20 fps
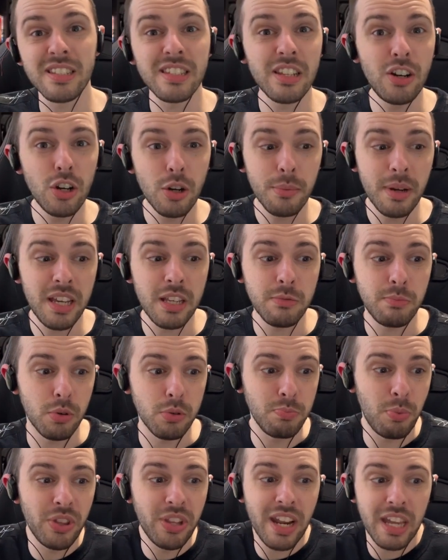si no lo veis,
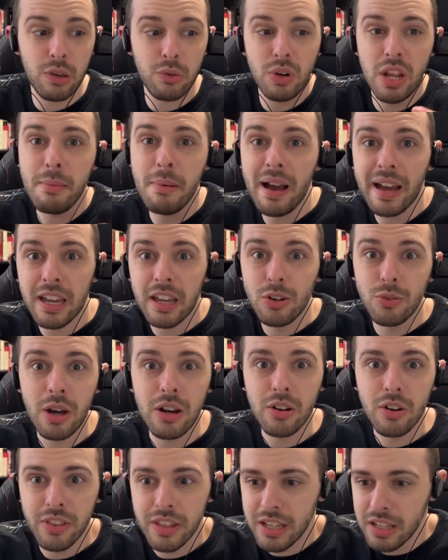pues pondré aquí una imagen
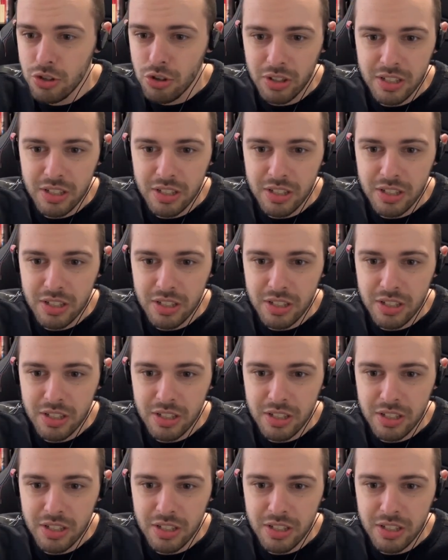o algo de,